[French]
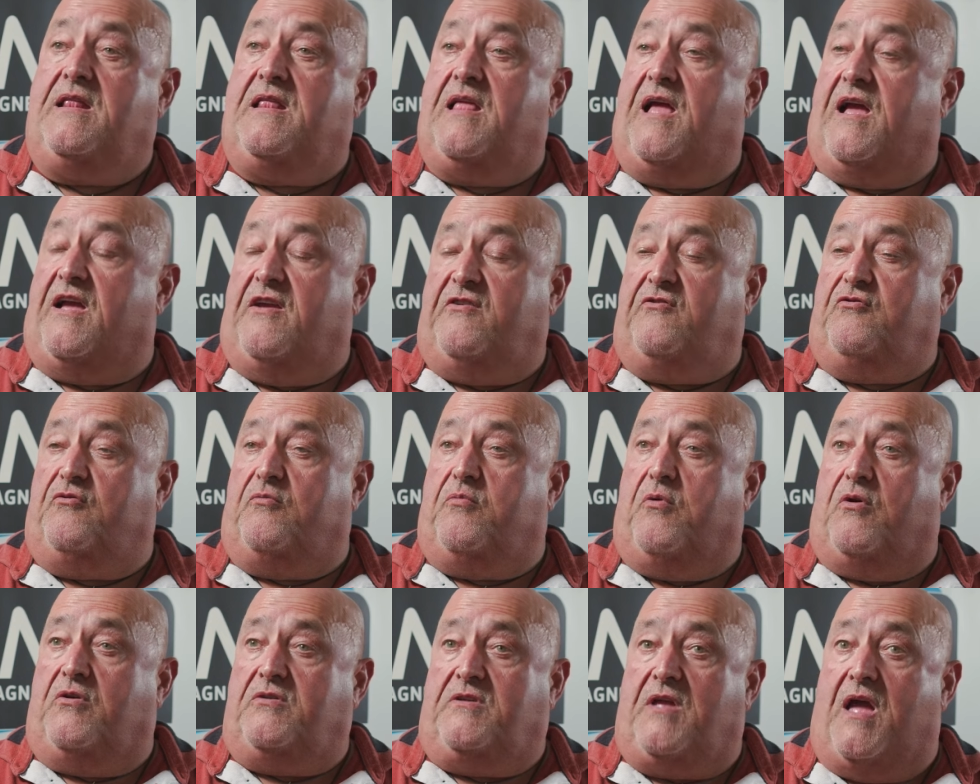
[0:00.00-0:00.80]
région
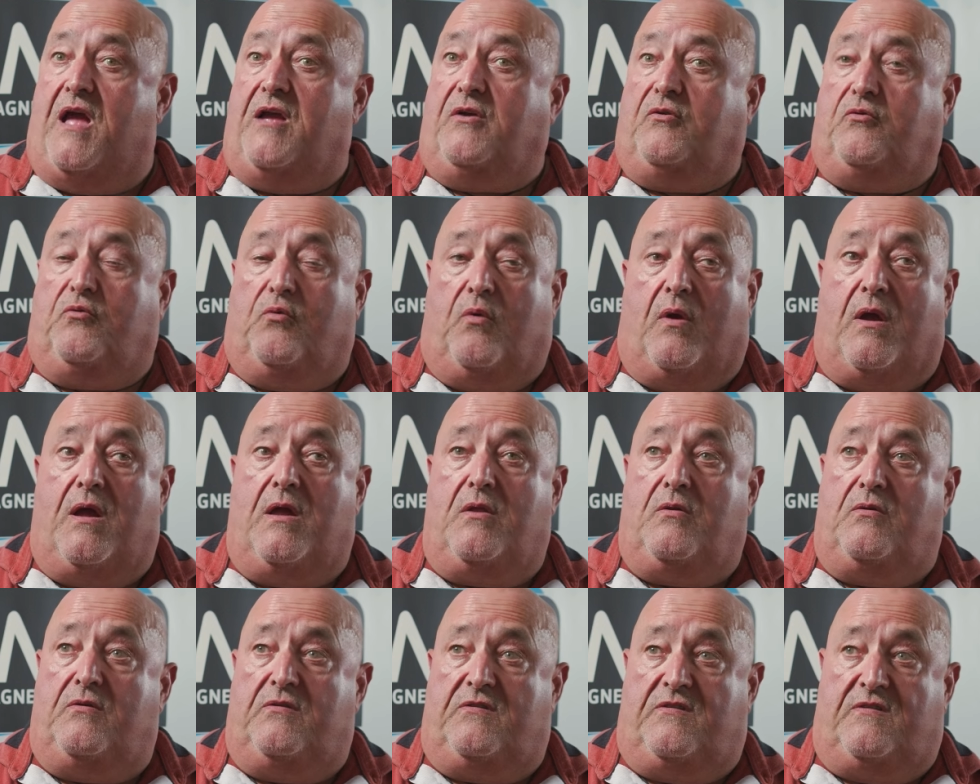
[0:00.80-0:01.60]
Bretagne,
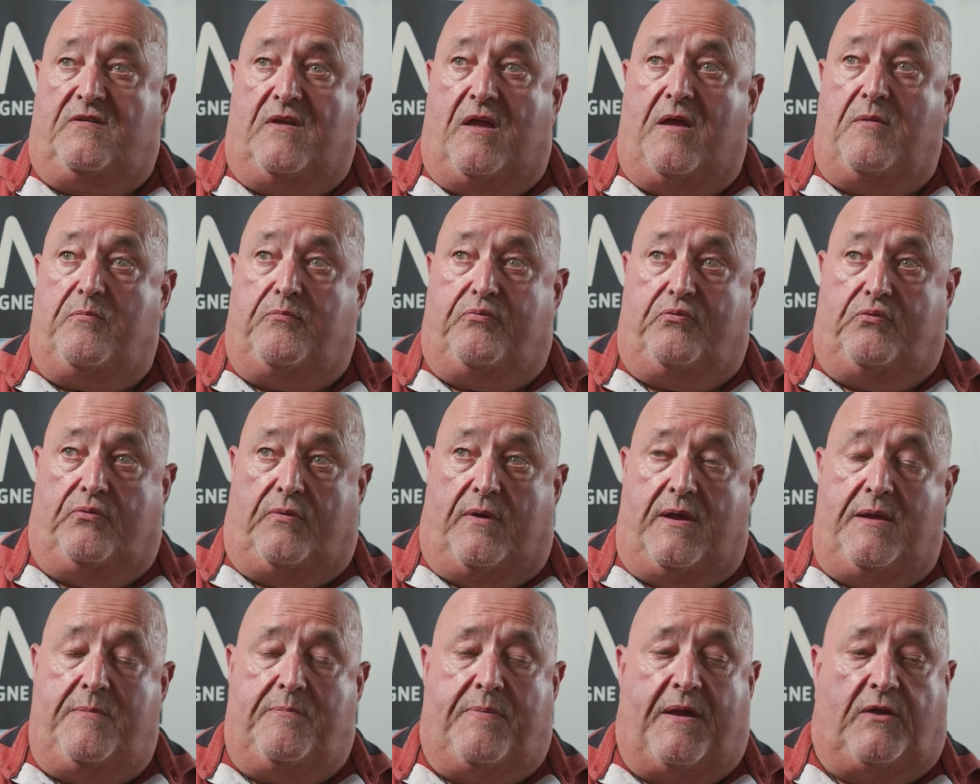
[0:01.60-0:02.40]
Gourin, Le Saint,
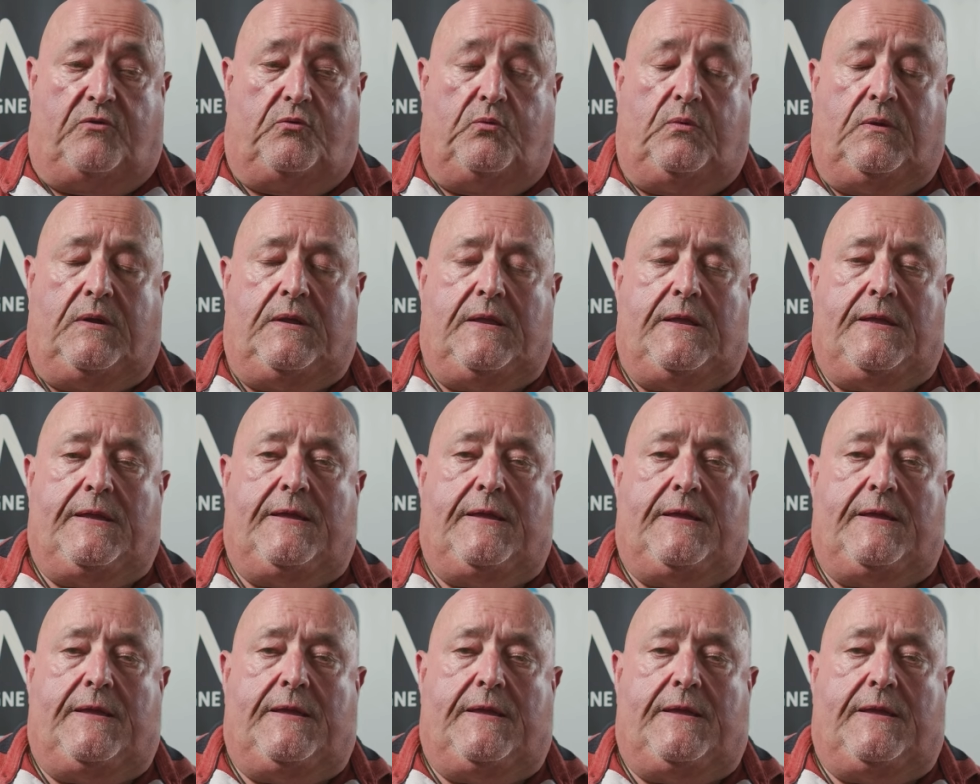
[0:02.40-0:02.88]
Pouret, partout.